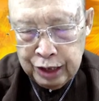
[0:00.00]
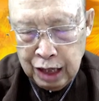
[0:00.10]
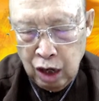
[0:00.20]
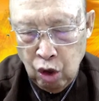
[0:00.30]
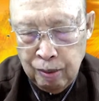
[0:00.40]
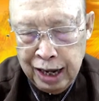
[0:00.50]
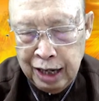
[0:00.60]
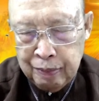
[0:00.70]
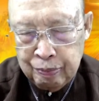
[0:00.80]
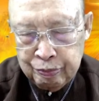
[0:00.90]
เข้ามา
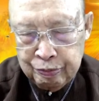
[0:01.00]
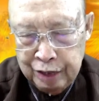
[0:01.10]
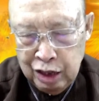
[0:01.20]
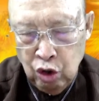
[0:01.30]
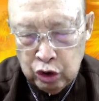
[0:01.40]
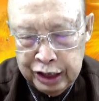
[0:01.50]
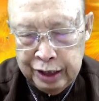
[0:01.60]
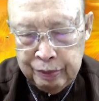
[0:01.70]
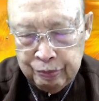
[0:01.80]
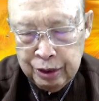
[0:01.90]
ในโลกนี้
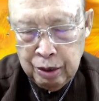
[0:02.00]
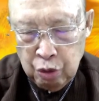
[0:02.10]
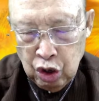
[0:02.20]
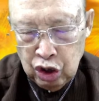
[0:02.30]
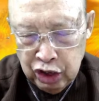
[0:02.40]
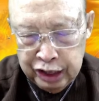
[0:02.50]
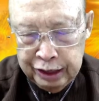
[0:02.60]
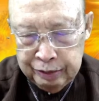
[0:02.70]
พวกเขาน้อย